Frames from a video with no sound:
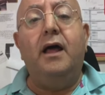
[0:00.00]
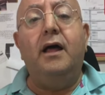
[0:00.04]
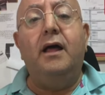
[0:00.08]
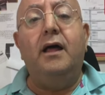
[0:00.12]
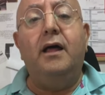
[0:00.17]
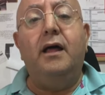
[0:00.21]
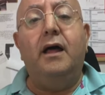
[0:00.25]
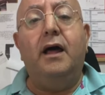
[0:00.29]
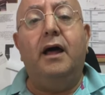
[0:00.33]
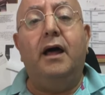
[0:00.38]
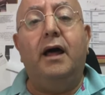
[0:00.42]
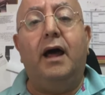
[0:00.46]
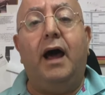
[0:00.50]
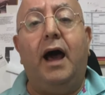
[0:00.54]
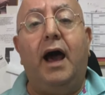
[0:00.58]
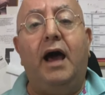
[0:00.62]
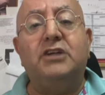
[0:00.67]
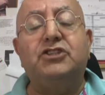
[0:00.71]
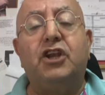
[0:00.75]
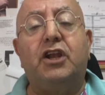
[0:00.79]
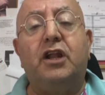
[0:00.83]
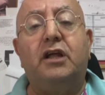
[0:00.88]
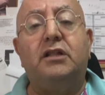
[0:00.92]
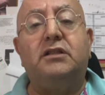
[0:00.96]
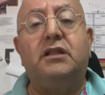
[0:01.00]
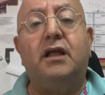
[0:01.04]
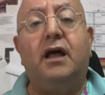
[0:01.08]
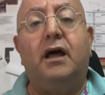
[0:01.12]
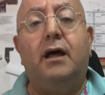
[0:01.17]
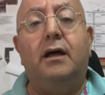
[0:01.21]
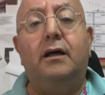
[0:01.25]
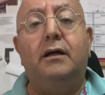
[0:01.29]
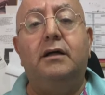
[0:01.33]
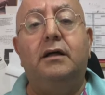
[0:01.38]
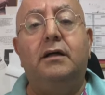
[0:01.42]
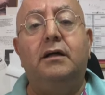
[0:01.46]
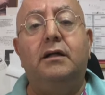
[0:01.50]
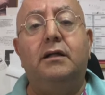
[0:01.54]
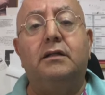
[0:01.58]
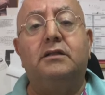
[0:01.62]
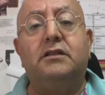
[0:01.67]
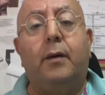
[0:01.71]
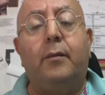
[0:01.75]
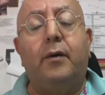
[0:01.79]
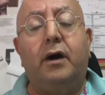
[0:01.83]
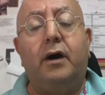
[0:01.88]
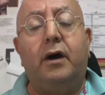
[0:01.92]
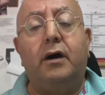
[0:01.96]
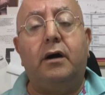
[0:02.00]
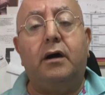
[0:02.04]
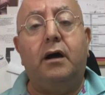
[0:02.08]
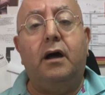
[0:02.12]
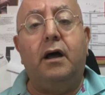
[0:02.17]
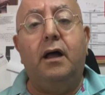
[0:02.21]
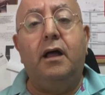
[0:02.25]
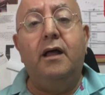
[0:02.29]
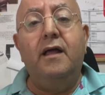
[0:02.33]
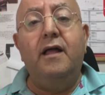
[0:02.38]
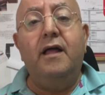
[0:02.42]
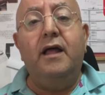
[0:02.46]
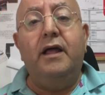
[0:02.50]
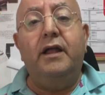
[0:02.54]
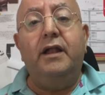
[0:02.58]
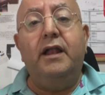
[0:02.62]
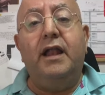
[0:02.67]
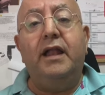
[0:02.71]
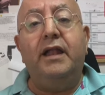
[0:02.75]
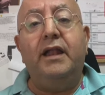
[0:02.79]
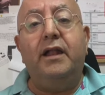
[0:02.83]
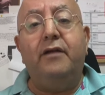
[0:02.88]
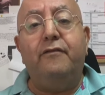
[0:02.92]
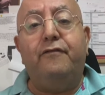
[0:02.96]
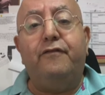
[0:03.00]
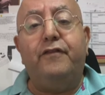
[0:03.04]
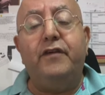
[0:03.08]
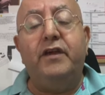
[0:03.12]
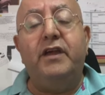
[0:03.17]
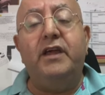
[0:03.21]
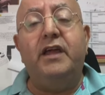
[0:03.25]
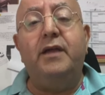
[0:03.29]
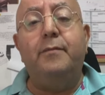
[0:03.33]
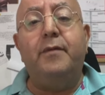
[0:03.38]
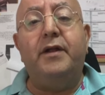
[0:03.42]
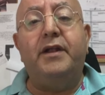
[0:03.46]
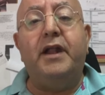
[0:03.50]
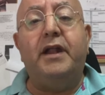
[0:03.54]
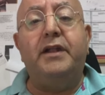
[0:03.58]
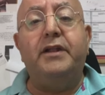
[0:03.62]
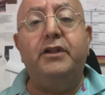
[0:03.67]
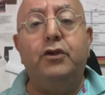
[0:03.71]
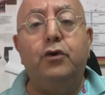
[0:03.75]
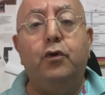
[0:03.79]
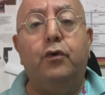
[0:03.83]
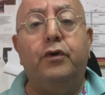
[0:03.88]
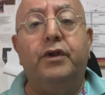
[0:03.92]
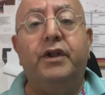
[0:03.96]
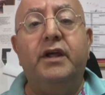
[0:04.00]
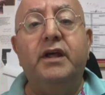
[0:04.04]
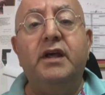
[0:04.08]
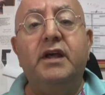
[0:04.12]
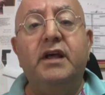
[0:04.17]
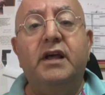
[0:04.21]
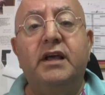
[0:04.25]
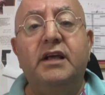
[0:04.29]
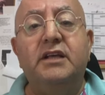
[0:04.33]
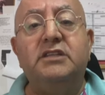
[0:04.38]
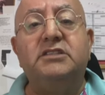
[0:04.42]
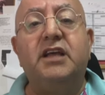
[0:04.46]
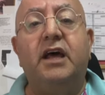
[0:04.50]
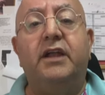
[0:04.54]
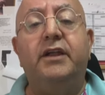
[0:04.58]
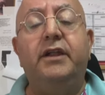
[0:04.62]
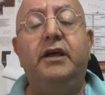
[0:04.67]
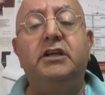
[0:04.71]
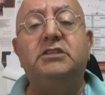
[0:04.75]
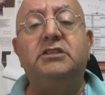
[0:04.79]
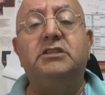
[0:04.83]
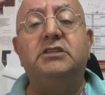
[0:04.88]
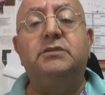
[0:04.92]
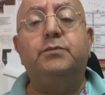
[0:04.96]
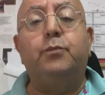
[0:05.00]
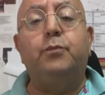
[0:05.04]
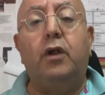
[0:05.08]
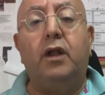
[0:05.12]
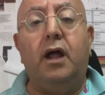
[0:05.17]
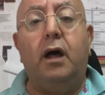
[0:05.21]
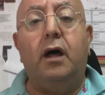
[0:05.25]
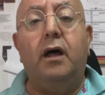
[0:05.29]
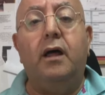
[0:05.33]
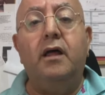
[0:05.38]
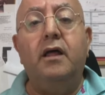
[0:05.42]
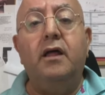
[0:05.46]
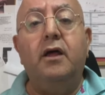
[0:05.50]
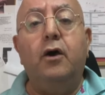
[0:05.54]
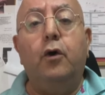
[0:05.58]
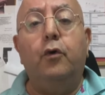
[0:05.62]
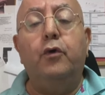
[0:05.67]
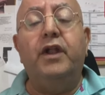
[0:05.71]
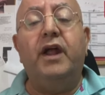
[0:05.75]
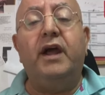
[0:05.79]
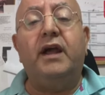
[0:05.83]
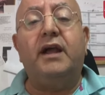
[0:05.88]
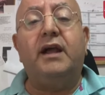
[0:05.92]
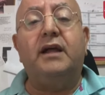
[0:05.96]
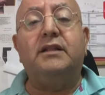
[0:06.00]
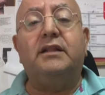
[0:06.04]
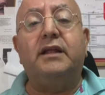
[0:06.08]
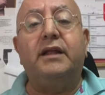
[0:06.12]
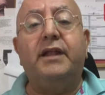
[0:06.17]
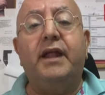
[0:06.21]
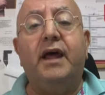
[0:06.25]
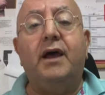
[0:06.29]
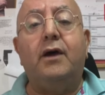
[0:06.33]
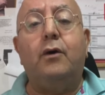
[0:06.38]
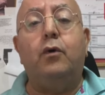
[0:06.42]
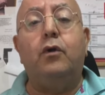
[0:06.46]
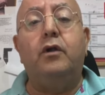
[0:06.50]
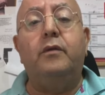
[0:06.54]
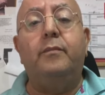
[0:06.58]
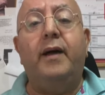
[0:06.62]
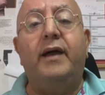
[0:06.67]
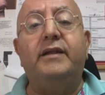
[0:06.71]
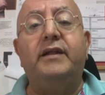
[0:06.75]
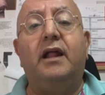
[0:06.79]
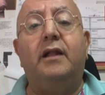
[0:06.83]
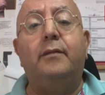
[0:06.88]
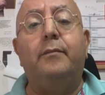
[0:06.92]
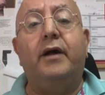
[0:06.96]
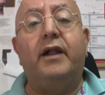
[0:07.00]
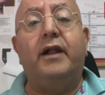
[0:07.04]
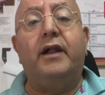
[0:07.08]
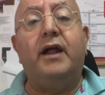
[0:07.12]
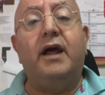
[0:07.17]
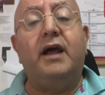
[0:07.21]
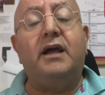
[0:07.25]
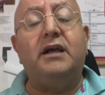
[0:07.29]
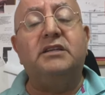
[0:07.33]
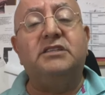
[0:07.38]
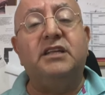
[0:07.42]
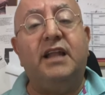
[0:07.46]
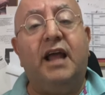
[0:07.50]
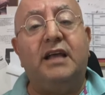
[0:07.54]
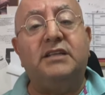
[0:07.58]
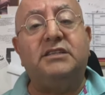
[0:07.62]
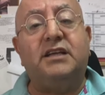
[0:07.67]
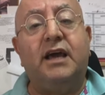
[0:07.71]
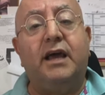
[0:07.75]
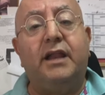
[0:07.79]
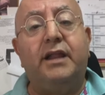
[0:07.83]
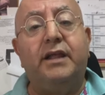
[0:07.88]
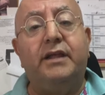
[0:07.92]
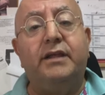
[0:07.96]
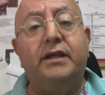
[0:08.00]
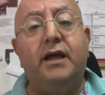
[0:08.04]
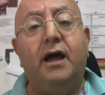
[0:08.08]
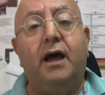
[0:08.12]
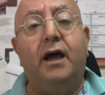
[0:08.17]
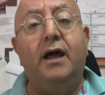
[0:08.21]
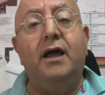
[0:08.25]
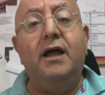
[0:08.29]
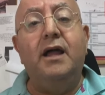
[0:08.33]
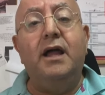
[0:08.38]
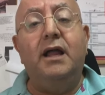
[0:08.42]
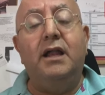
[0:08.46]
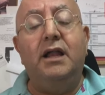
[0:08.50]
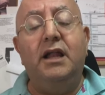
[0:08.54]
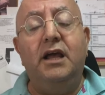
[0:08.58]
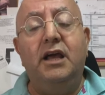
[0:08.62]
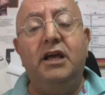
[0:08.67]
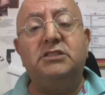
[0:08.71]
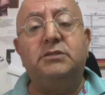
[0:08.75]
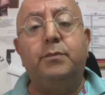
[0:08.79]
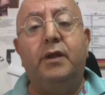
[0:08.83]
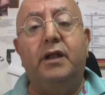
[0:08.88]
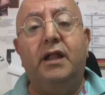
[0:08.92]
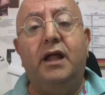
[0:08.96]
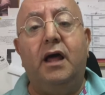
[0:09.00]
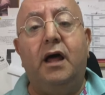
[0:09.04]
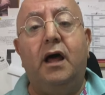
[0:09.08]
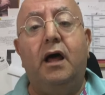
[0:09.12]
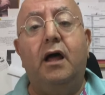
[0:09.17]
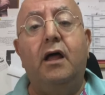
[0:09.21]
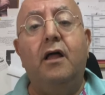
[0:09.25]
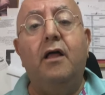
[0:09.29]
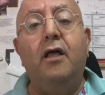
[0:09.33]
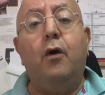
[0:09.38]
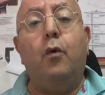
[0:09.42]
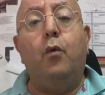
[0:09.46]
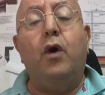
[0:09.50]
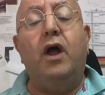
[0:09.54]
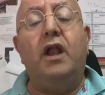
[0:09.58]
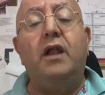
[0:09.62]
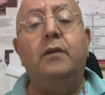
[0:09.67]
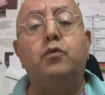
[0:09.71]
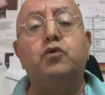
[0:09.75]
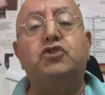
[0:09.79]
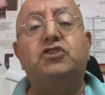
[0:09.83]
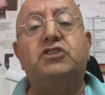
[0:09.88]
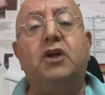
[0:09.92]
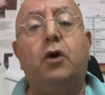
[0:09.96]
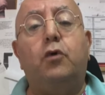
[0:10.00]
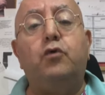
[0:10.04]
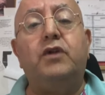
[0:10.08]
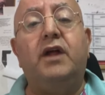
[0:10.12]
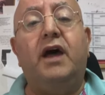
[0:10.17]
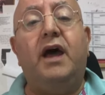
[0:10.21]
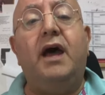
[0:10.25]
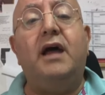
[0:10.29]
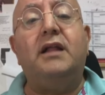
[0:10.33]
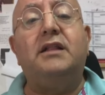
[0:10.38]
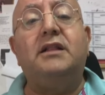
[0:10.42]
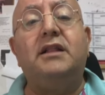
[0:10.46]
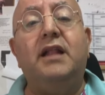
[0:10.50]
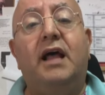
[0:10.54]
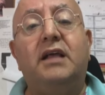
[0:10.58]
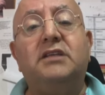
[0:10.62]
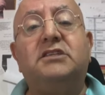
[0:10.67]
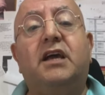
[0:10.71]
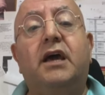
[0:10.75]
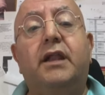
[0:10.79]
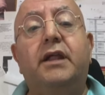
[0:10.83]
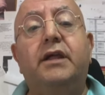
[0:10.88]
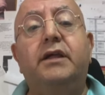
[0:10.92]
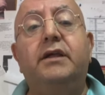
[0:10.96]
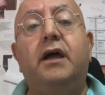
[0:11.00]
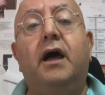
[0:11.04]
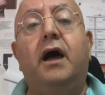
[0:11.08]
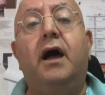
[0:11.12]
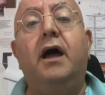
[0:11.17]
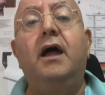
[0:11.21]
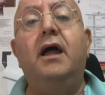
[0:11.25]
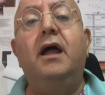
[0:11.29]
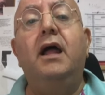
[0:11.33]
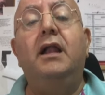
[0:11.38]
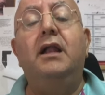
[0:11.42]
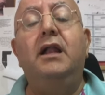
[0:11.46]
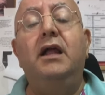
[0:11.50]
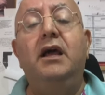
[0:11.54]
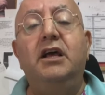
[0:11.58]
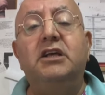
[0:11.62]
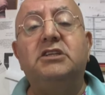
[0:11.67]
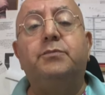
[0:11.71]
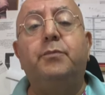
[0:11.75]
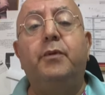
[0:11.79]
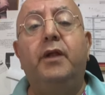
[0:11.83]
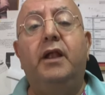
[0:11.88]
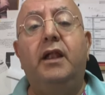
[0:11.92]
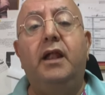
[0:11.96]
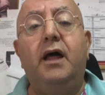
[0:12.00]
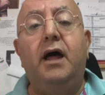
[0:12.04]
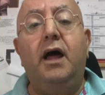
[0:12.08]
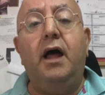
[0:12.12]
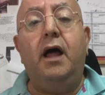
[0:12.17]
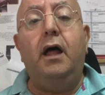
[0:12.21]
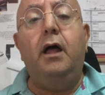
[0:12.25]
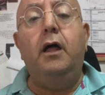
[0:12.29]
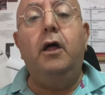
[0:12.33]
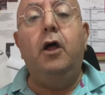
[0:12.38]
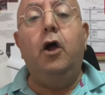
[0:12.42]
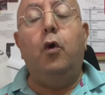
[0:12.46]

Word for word: آه، عشرة آه، طبقة فيه مدنيون إذا حزب الله هناك تداخل بين المراكز العسكرية لحزب الله والمستودعات العسكرية لحزب الله